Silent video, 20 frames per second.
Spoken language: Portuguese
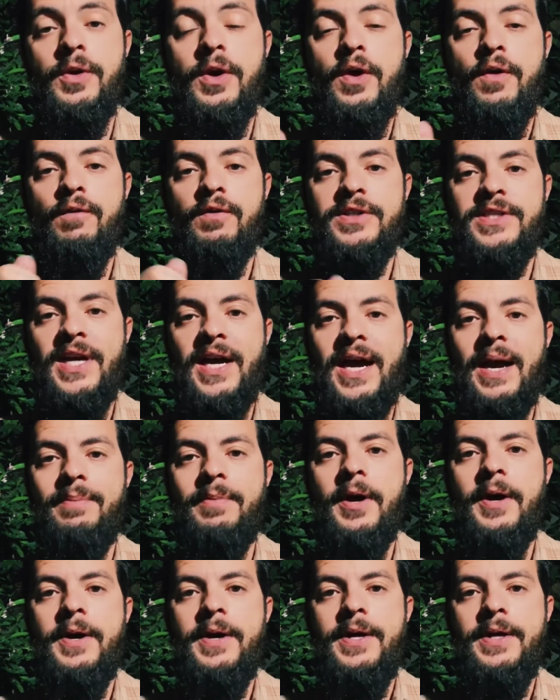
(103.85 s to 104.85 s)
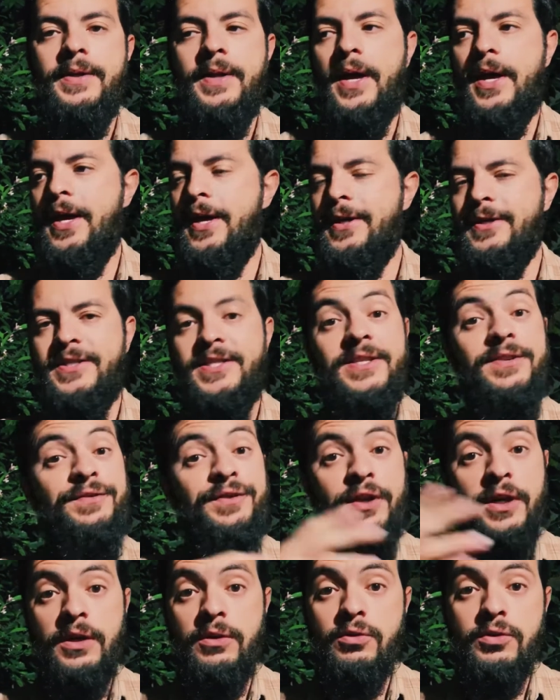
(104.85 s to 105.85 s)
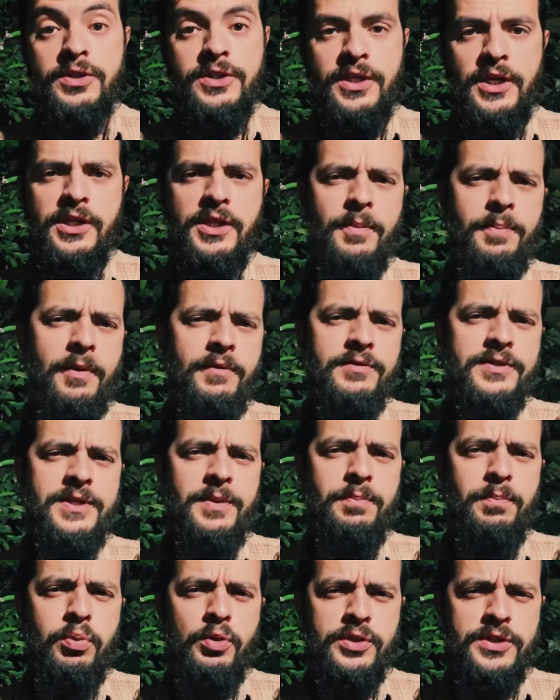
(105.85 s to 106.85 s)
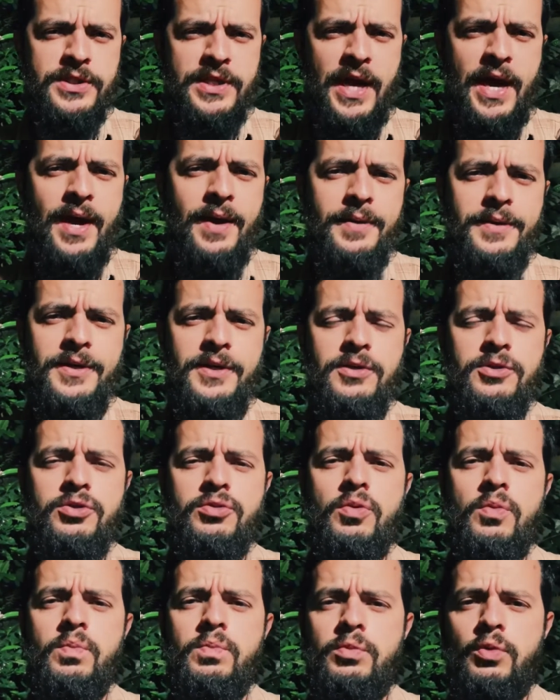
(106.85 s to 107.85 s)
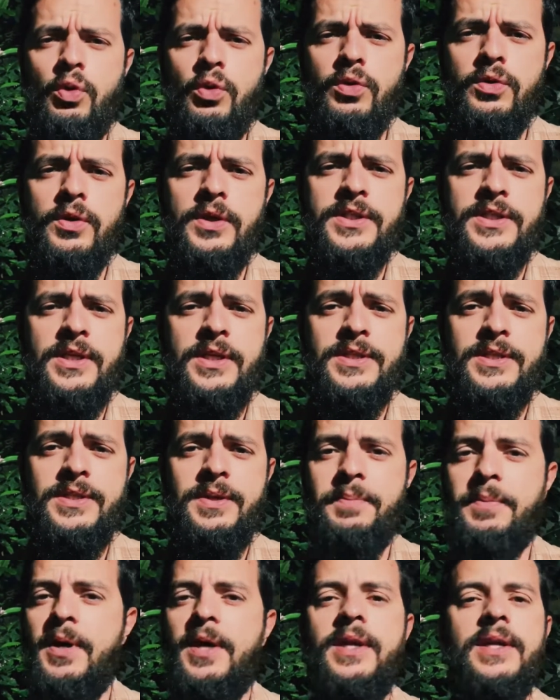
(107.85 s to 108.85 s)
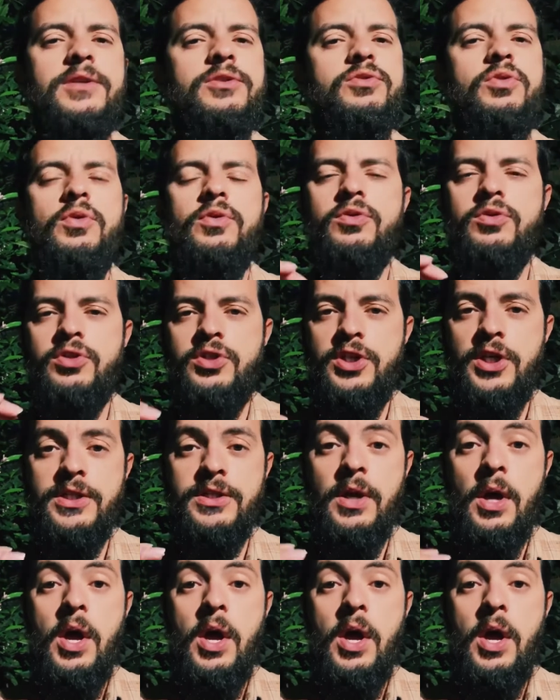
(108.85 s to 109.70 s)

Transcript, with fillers: você acaba é, se virando nos 30 para você postar isso todas as semanas, todos os dias,